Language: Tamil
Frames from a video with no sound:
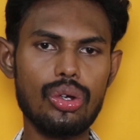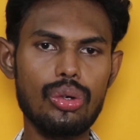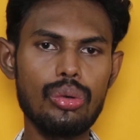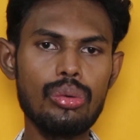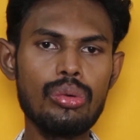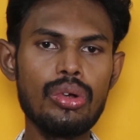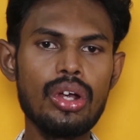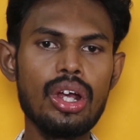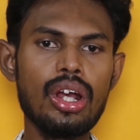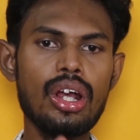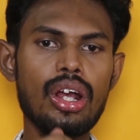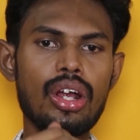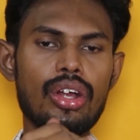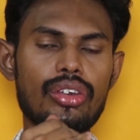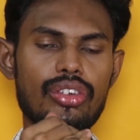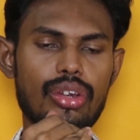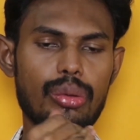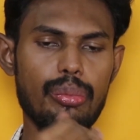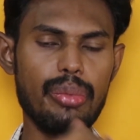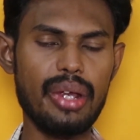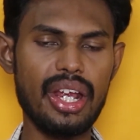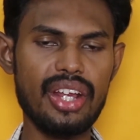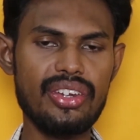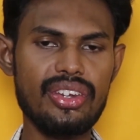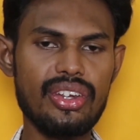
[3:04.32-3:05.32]
இருக்கும் ஸோ
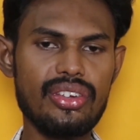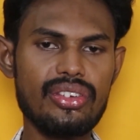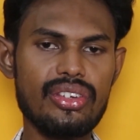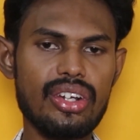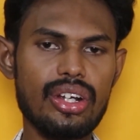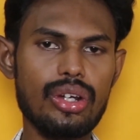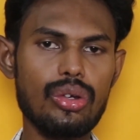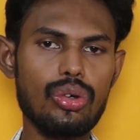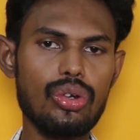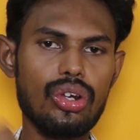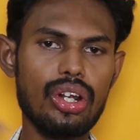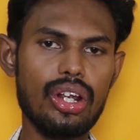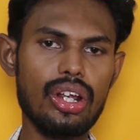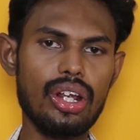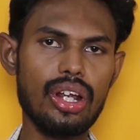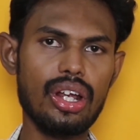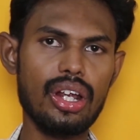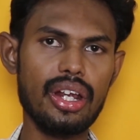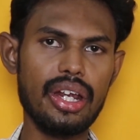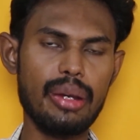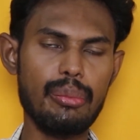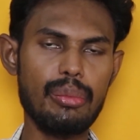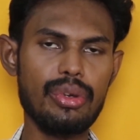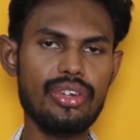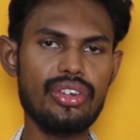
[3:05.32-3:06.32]
பேசிக்ஸ் வந்து ஒரு
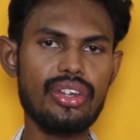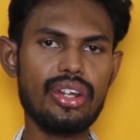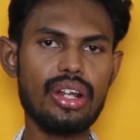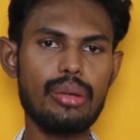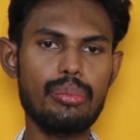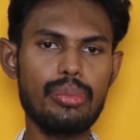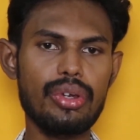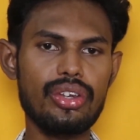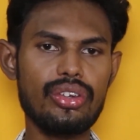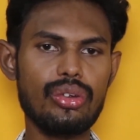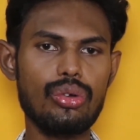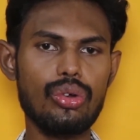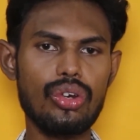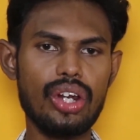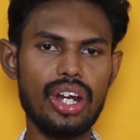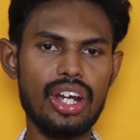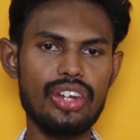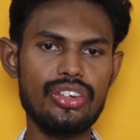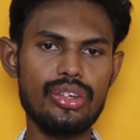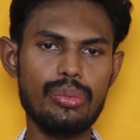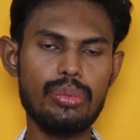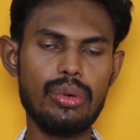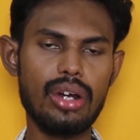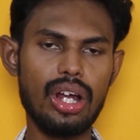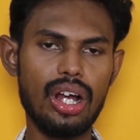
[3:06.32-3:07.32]
எம்என்சி கம்பெனிஸ்க்கு ஒரு
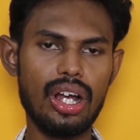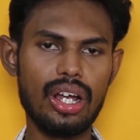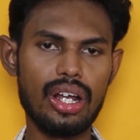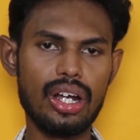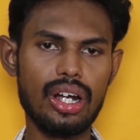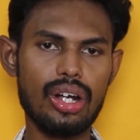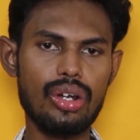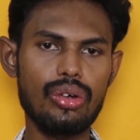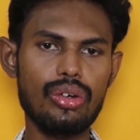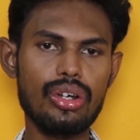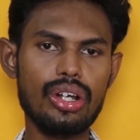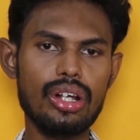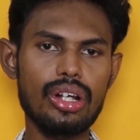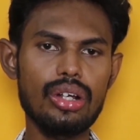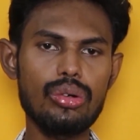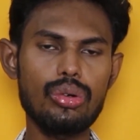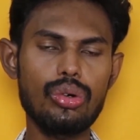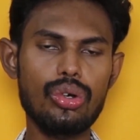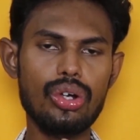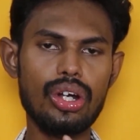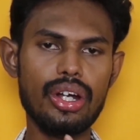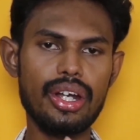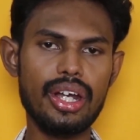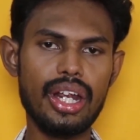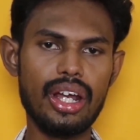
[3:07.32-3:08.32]
எலிஜிபிள் ஆகிற அளவுக்கு
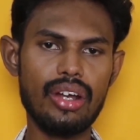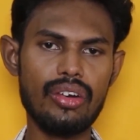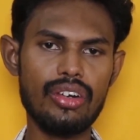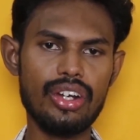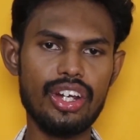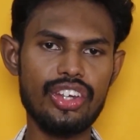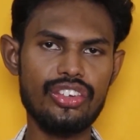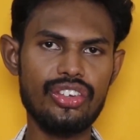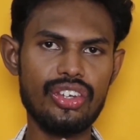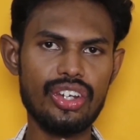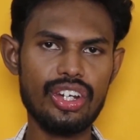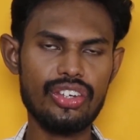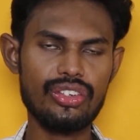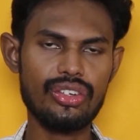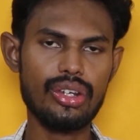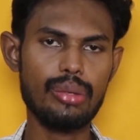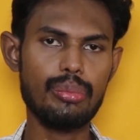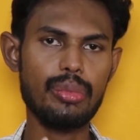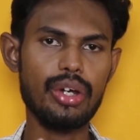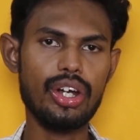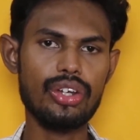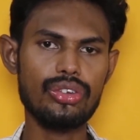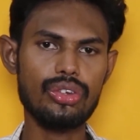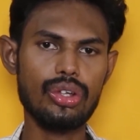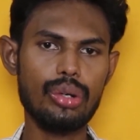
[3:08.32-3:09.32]
ஒரு டெசிக்னேஷன்
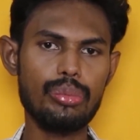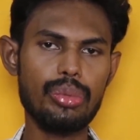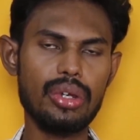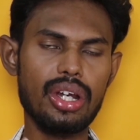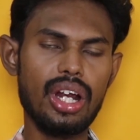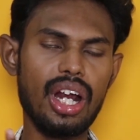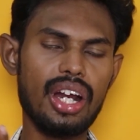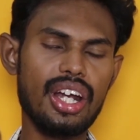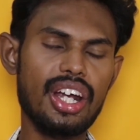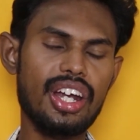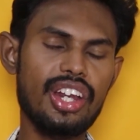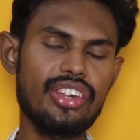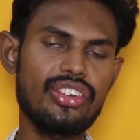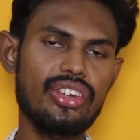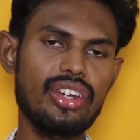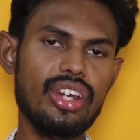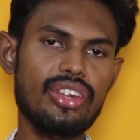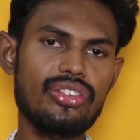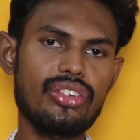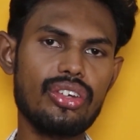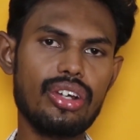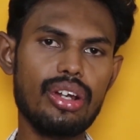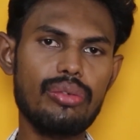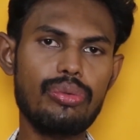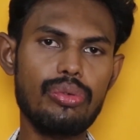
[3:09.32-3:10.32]
நம்ம எடுத்தோம் அப்படின்னா அந்த
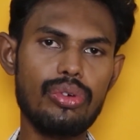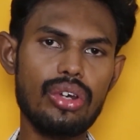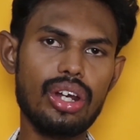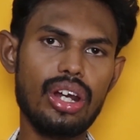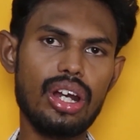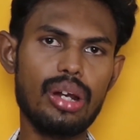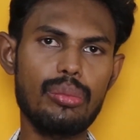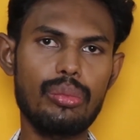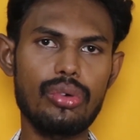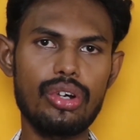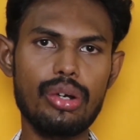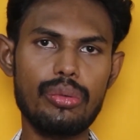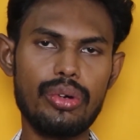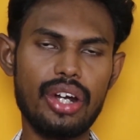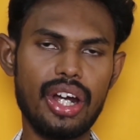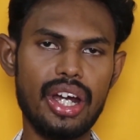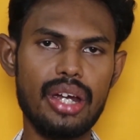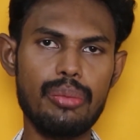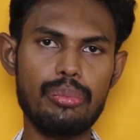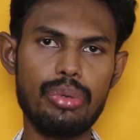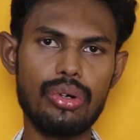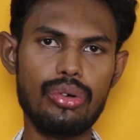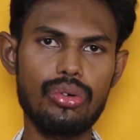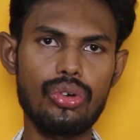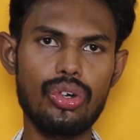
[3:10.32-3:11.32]
டெசிக்னேஷனுக்கு ஃபுல்லாக நம்ம வந்து
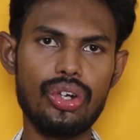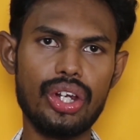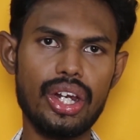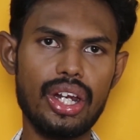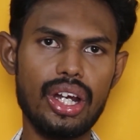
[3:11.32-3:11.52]
ட்ரைன் பண்ணுவோம்